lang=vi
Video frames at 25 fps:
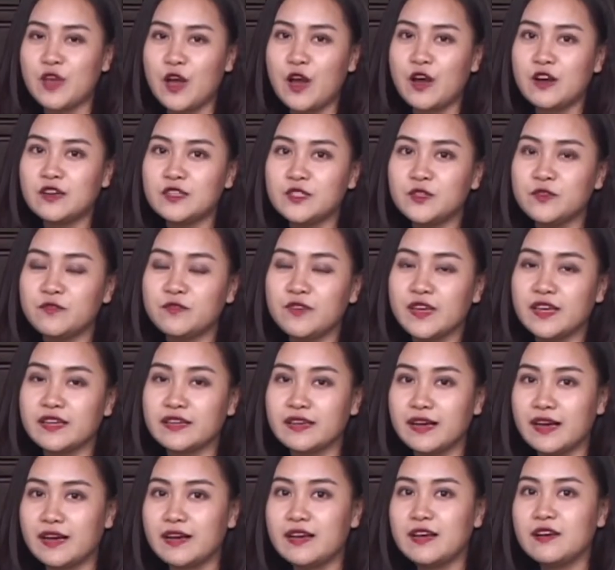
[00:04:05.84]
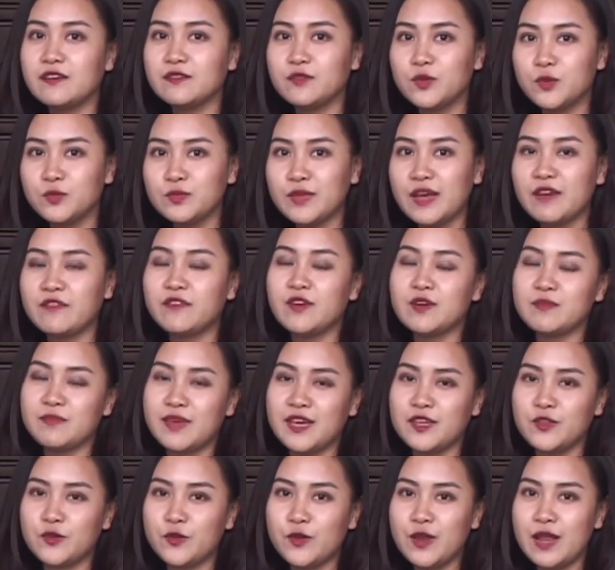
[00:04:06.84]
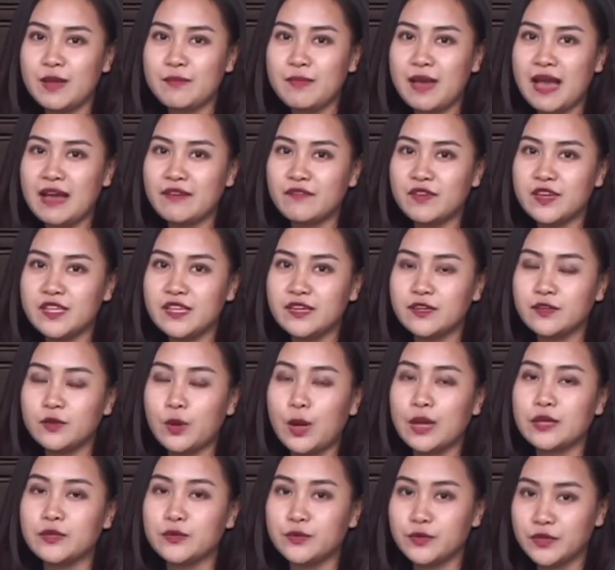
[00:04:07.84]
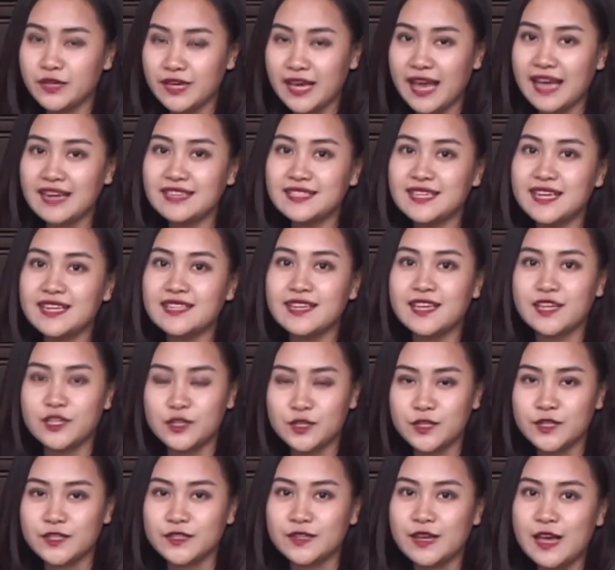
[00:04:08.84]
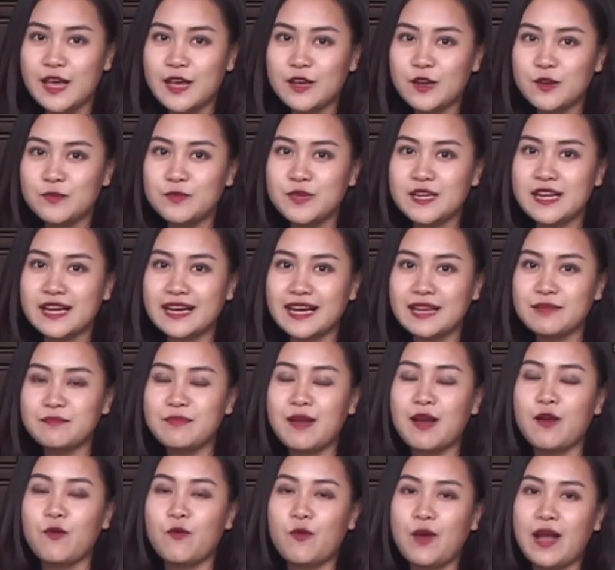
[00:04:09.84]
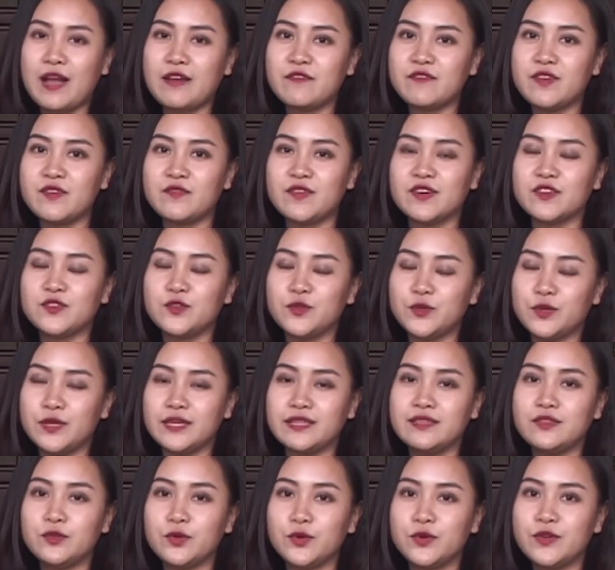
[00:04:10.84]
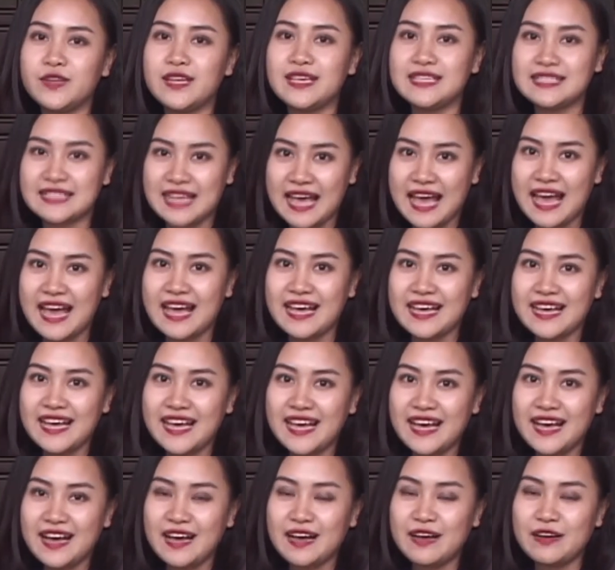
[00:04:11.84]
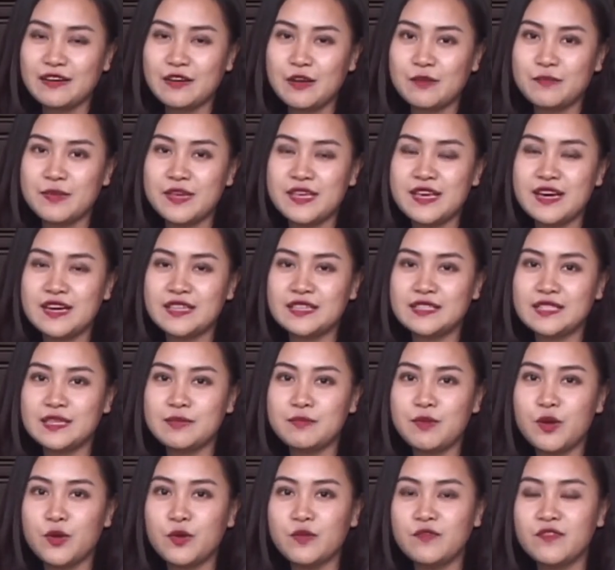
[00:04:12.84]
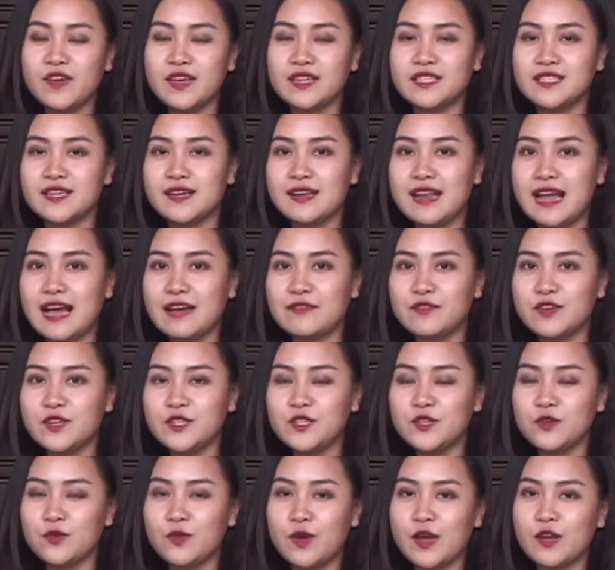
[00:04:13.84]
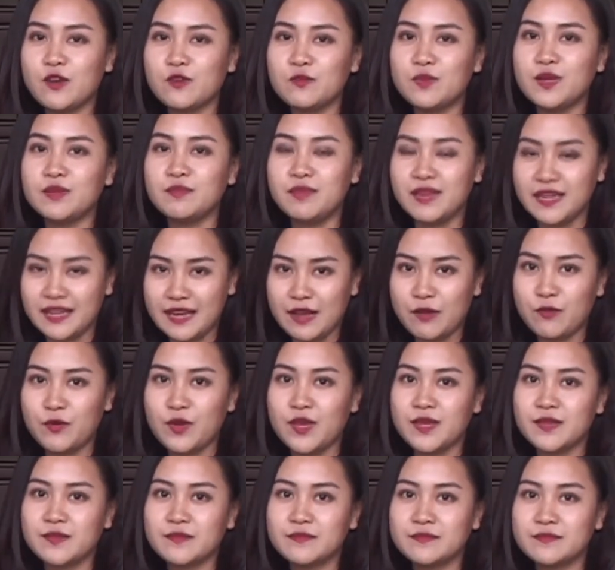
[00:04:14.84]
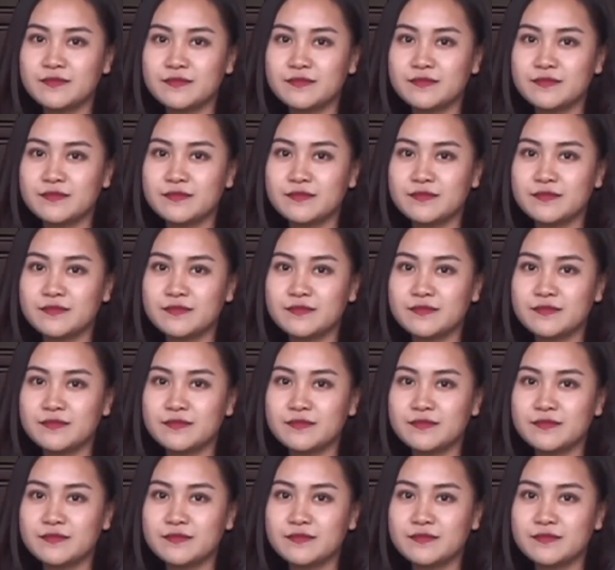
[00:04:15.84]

nhỏ trong việc chúng ta phân biệt chuối Laba với những loại chuối khác trên thị trường, cũng như là cách bảo quản và vận chuyển chuối đi xa. À, còn bây giờ thì xin mời quý vị trở lại với trường quay của Bình Minh Ca Nguyên.